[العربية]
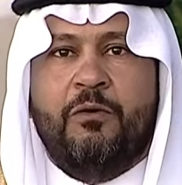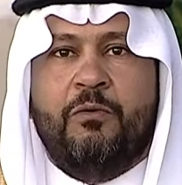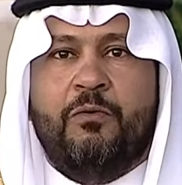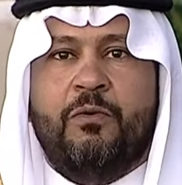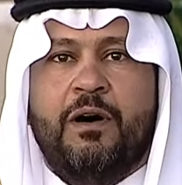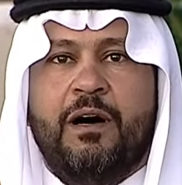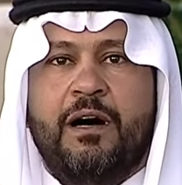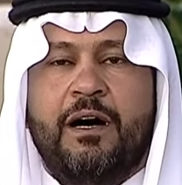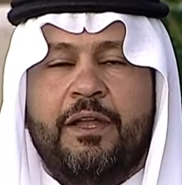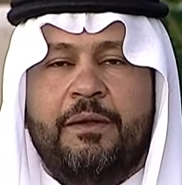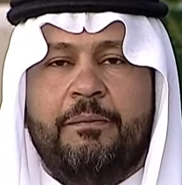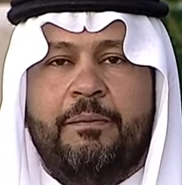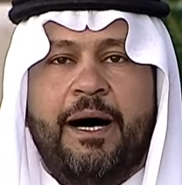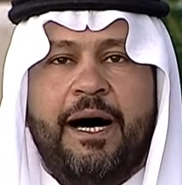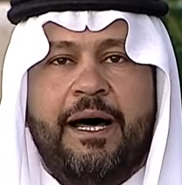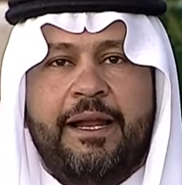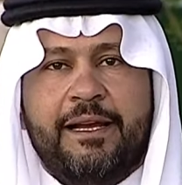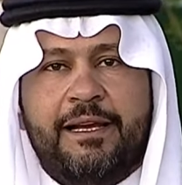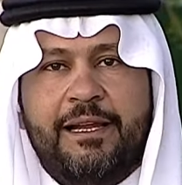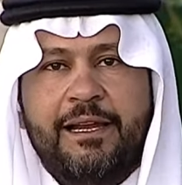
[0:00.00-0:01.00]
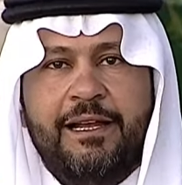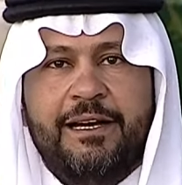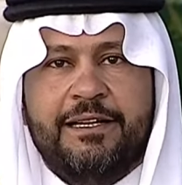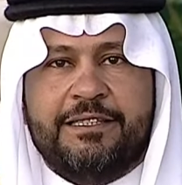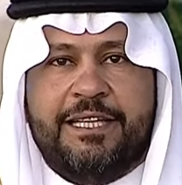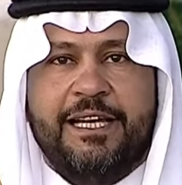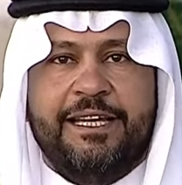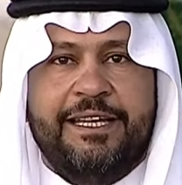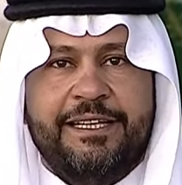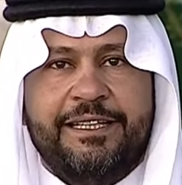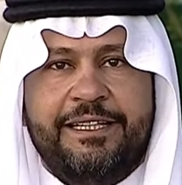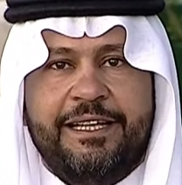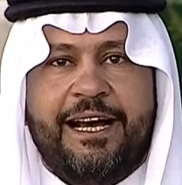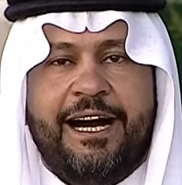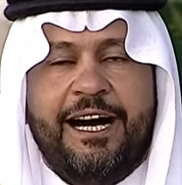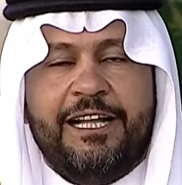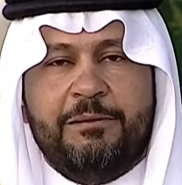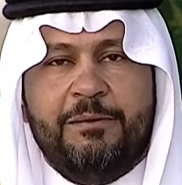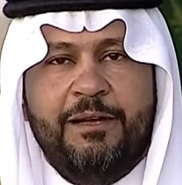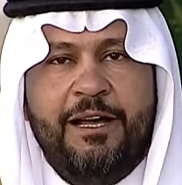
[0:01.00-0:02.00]
ونبارك لسيدي
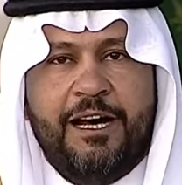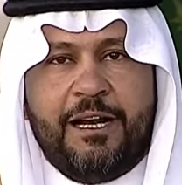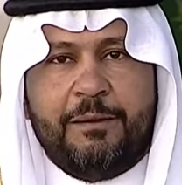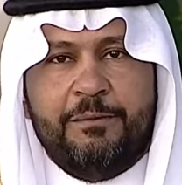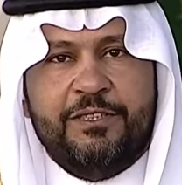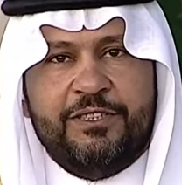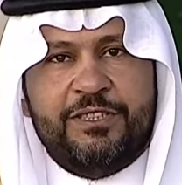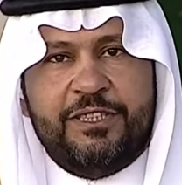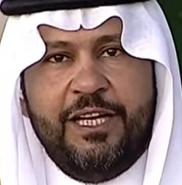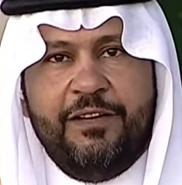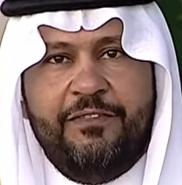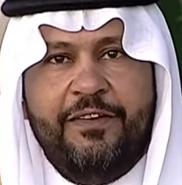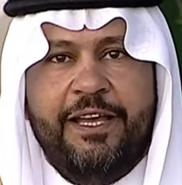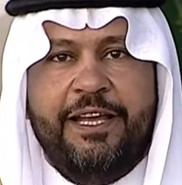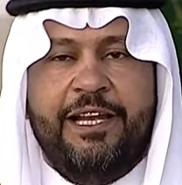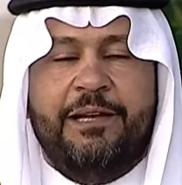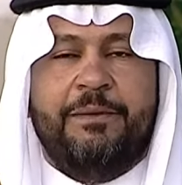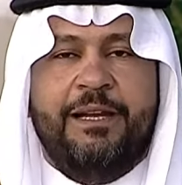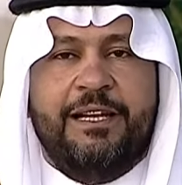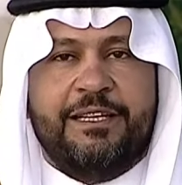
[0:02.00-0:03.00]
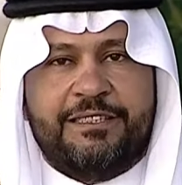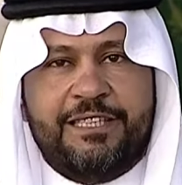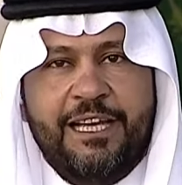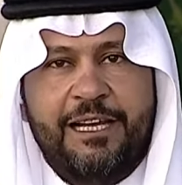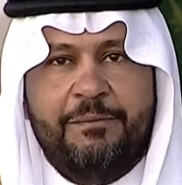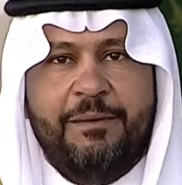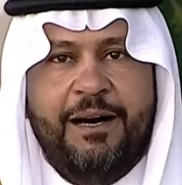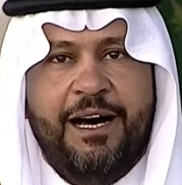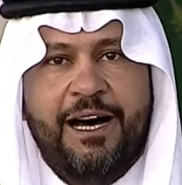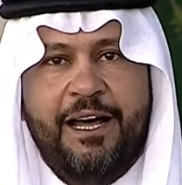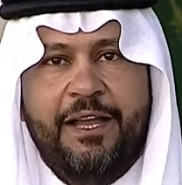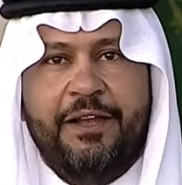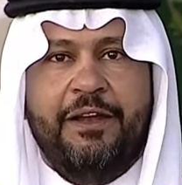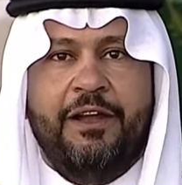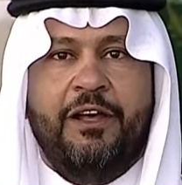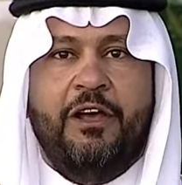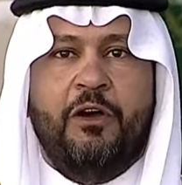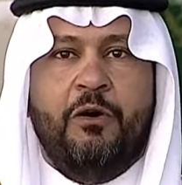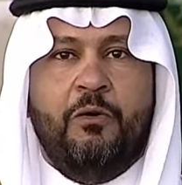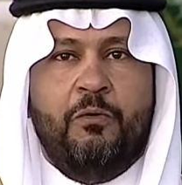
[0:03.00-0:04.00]
خادم الحرمين الشريفين الملك سلمان
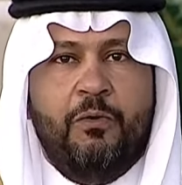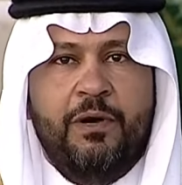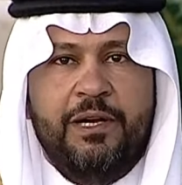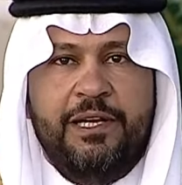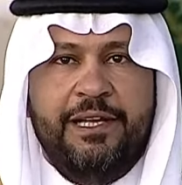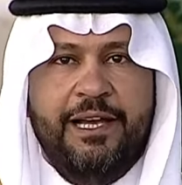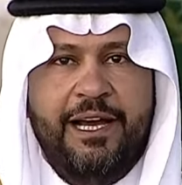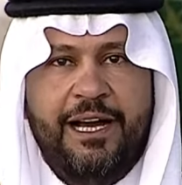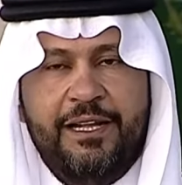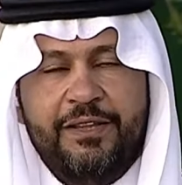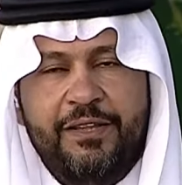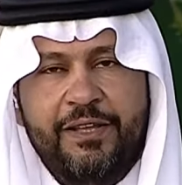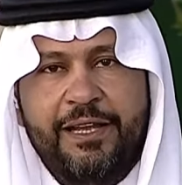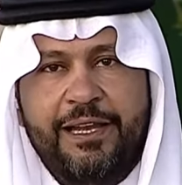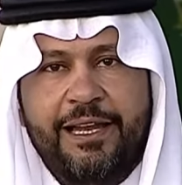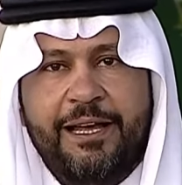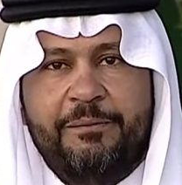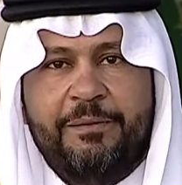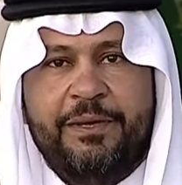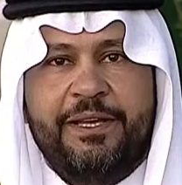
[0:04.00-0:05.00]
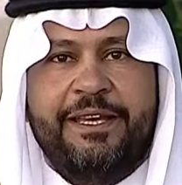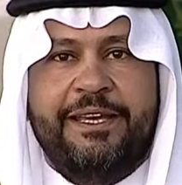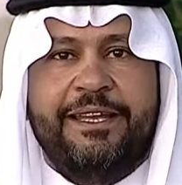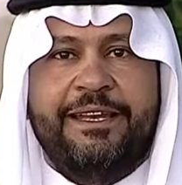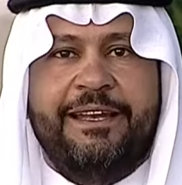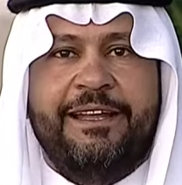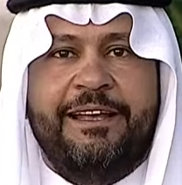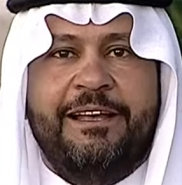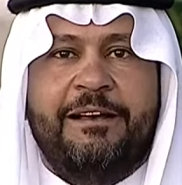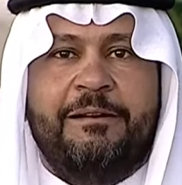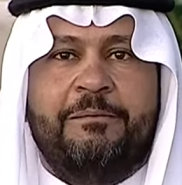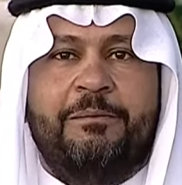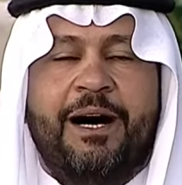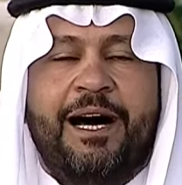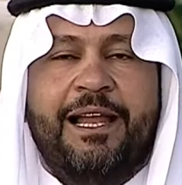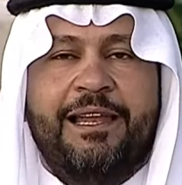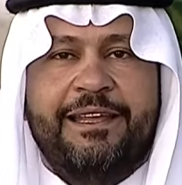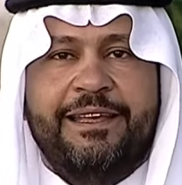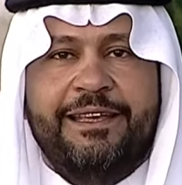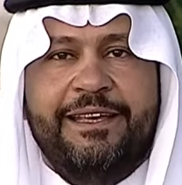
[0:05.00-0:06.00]
وولي عهده الامين
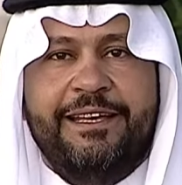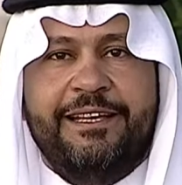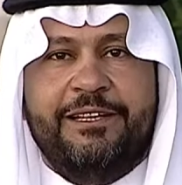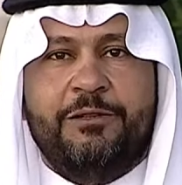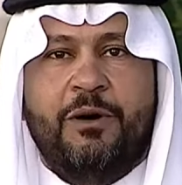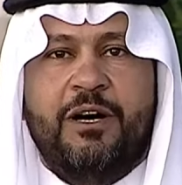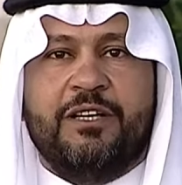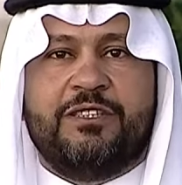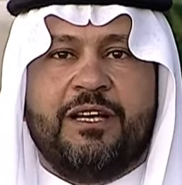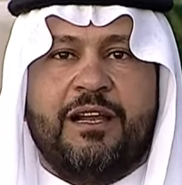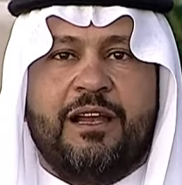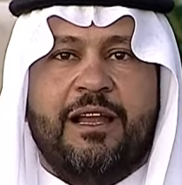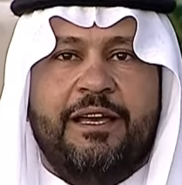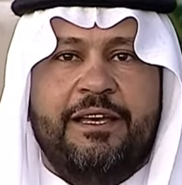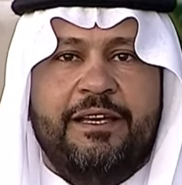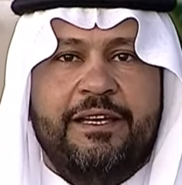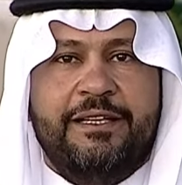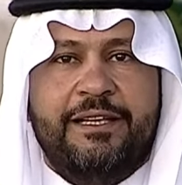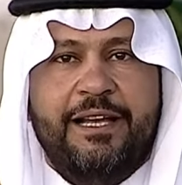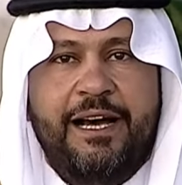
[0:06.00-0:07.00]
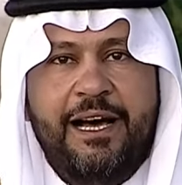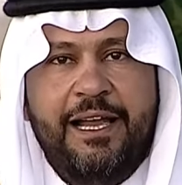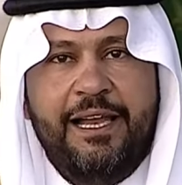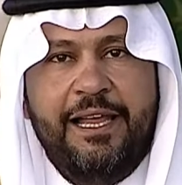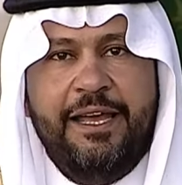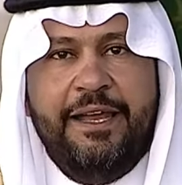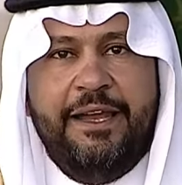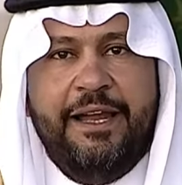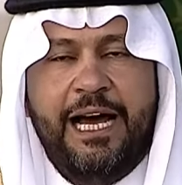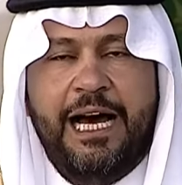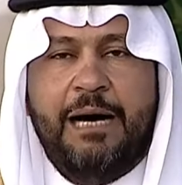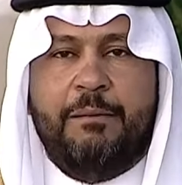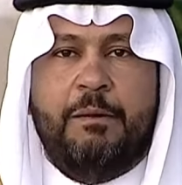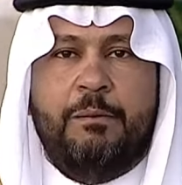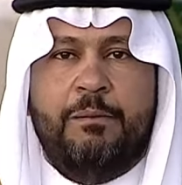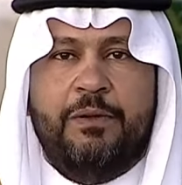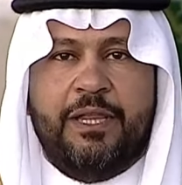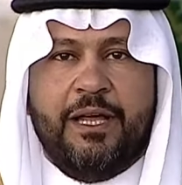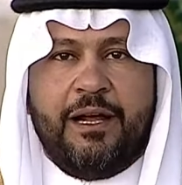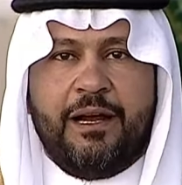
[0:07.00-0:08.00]
بهالعيد وعسى الله يعيده علينا عاما
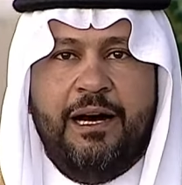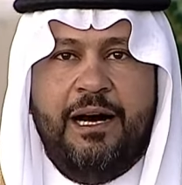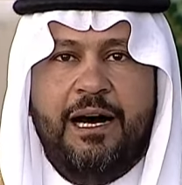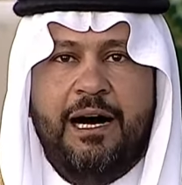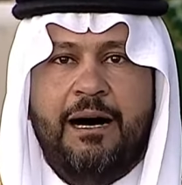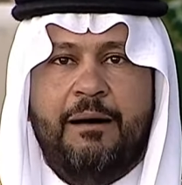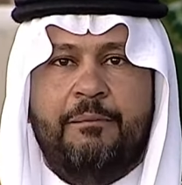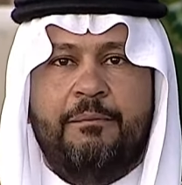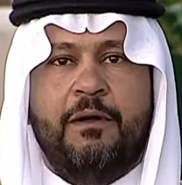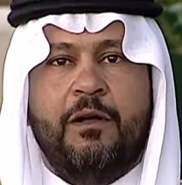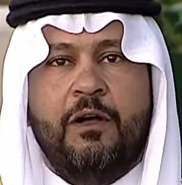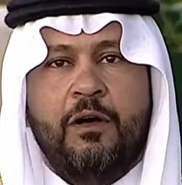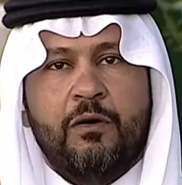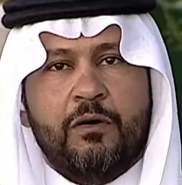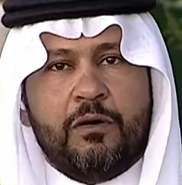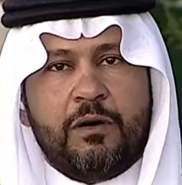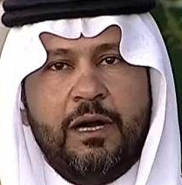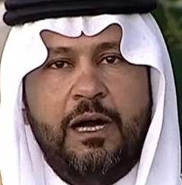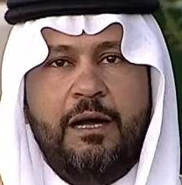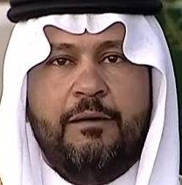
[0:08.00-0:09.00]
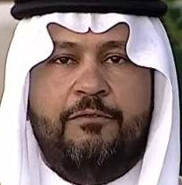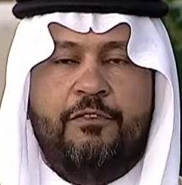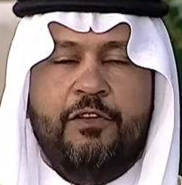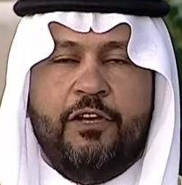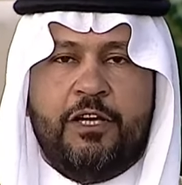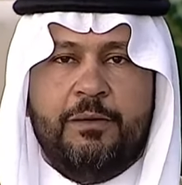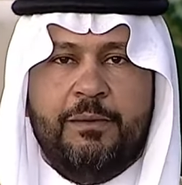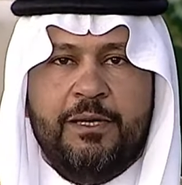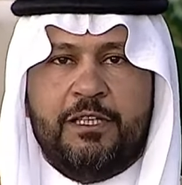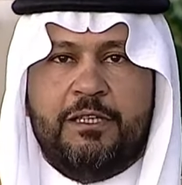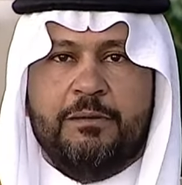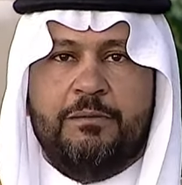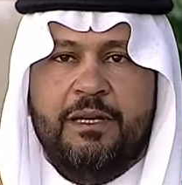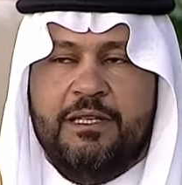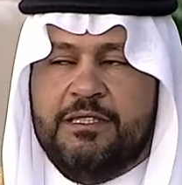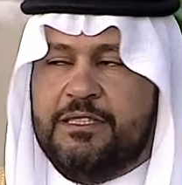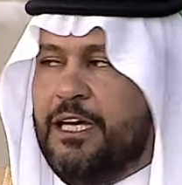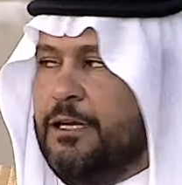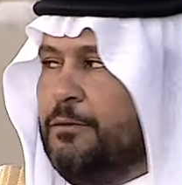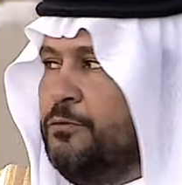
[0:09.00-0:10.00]
بثر عام نرحب فيكم انتم
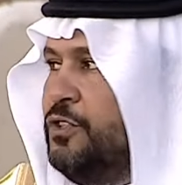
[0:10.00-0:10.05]
اعزائي